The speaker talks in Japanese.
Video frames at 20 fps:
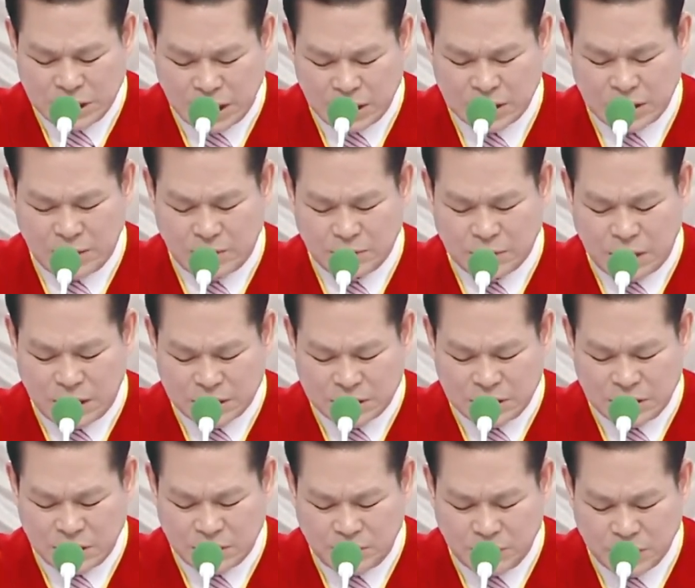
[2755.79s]
魂
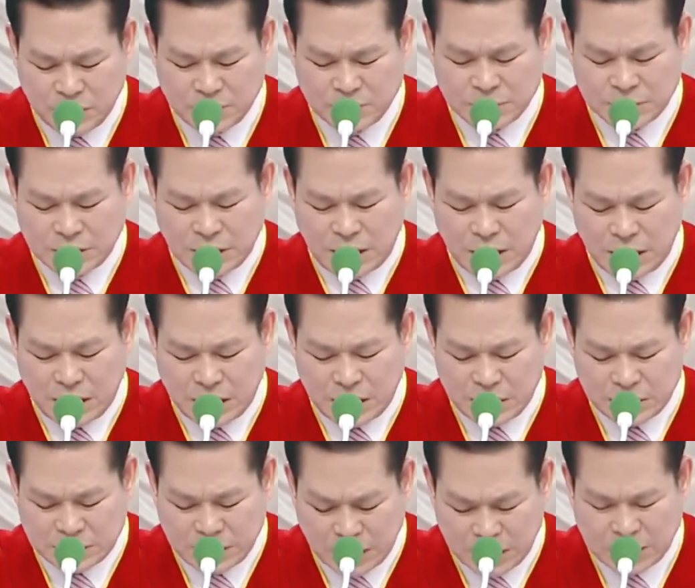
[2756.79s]
に幸いを得ている
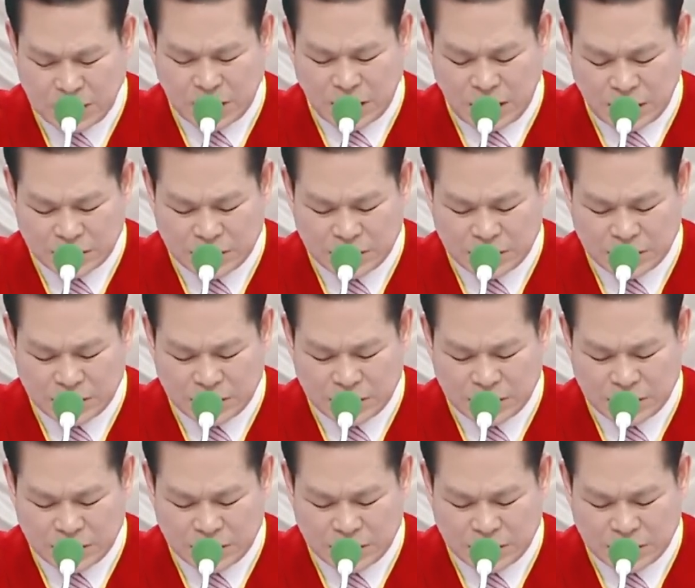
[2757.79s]
ように、